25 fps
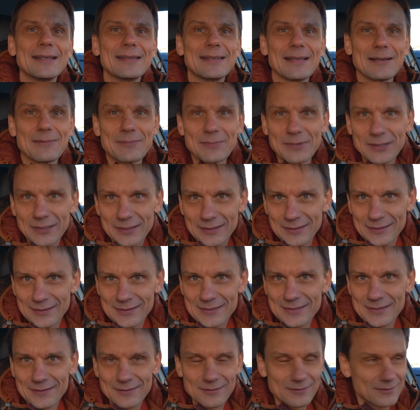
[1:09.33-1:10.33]
там, а,
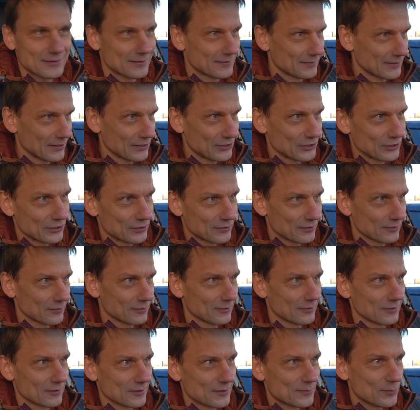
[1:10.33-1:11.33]
значит,
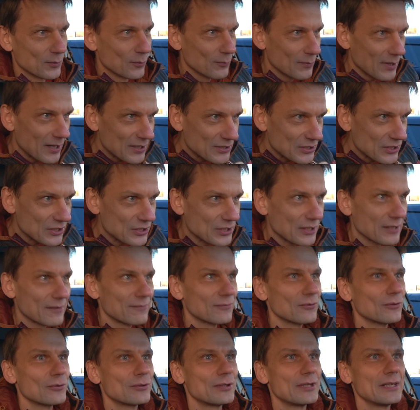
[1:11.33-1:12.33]
э, с бумажечкой
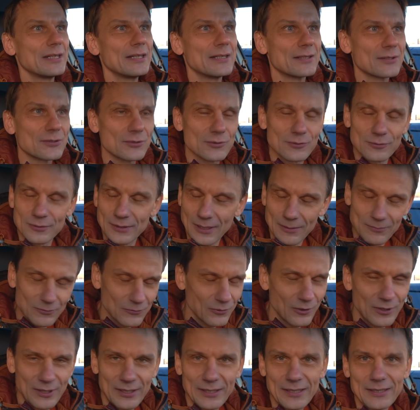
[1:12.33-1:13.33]
внутри, что там,
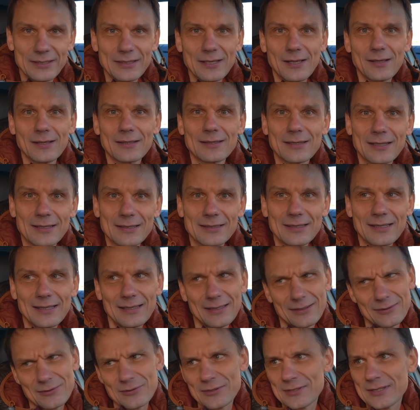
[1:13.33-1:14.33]
ну, оригинал и так
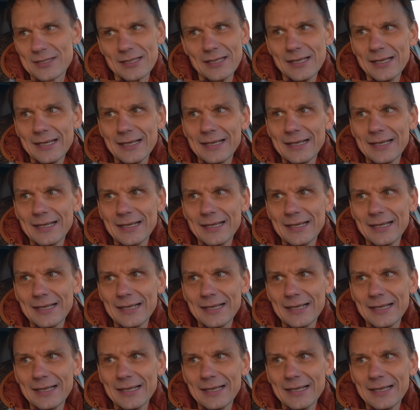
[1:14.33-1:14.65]
далее, то есть